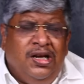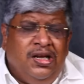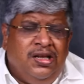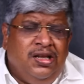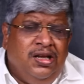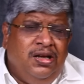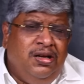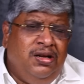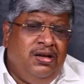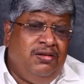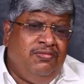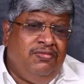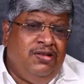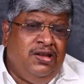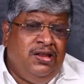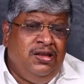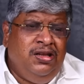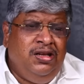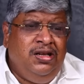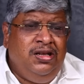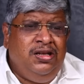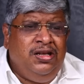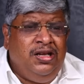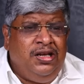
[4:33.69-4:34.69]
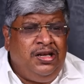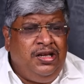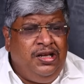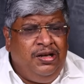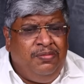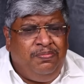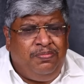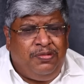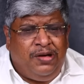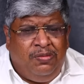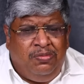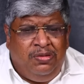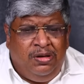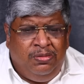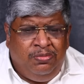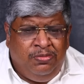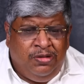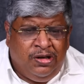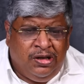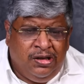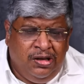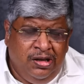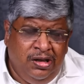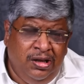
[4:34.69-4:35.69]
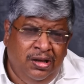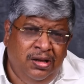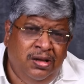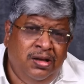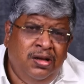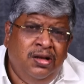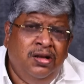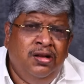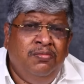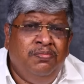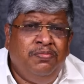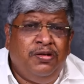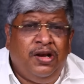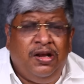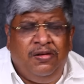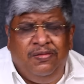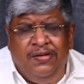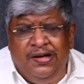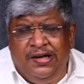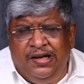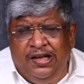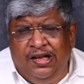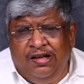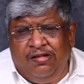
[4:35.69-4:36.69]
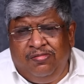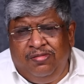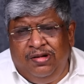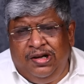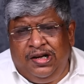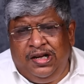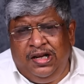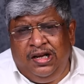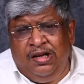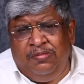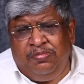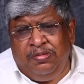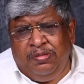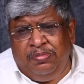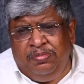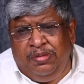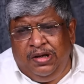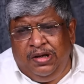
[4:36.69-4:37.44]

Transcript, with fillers: மேலே தான் வந்து நிறைய ப்ராப்ளம் வருது ப்ரைவேட் ஈக்விட்டியில் இப்போ